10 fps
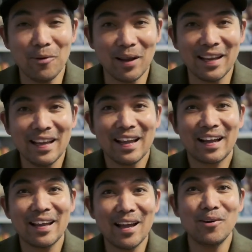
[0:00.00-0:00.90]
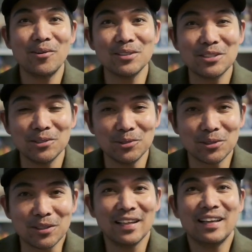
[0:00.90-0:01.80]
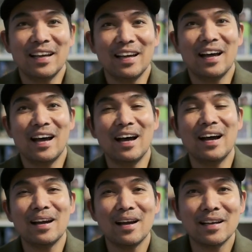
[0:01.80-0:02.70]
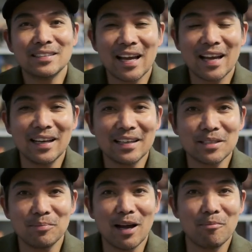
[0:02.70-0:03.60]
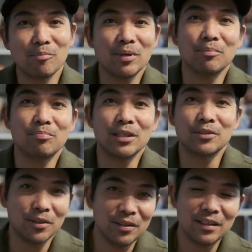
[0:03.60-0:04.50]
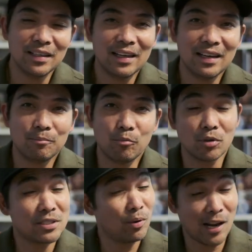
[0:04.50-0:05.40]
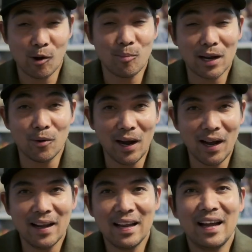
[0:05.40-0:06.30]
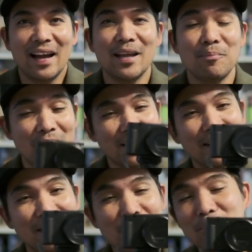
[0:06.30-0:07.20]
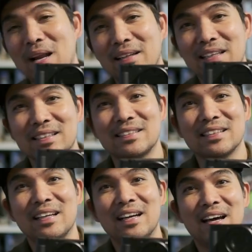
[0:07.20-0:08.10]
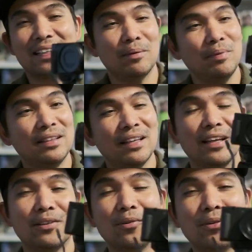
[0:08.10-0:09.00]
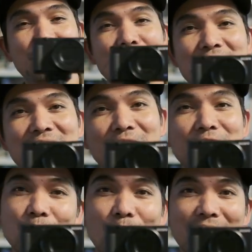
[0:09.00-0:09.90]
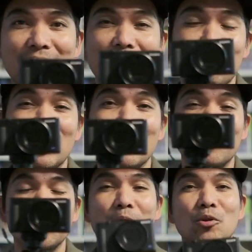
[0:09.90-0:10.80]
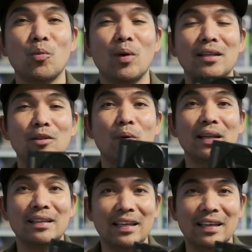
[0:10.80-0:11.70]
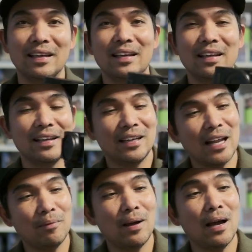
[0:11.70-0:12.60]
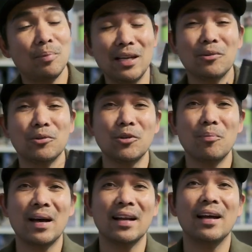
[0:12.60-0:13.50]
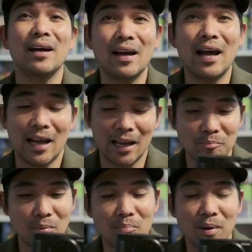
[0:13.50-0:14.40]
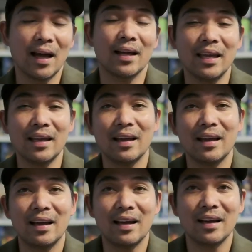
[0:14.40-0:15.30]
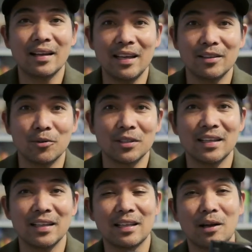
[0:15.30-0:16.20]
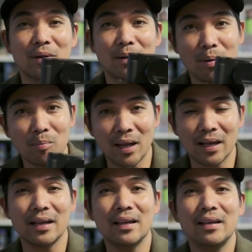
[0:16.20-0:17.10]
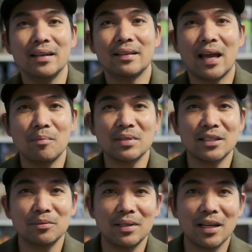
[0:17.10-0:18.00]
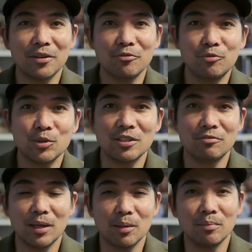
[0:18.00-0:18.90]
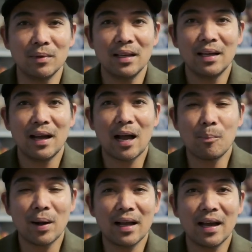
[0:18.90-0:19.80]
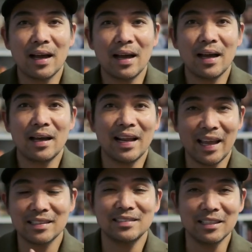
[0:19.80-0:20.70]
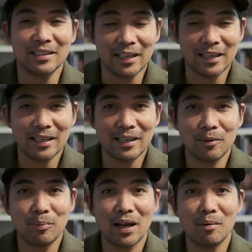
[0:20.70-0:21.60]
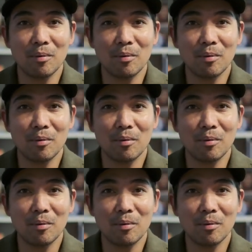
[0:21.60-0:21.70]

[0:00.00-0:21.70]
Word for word: anyway, kaya ako sinut ang uh, saging na saba habang piniprito. Bukod sa wala akong magawa, ay para na rin mag-practice at gamitin itong Sony ZV-1 na nabili ko noong 2020. Gina, uh, binili ko to para aking pang-vlogging uh, kit or tinatawag na pang-vlog dahil masyadong malaki yung Fujifilm. film kapag uh, na XT3, kapag ka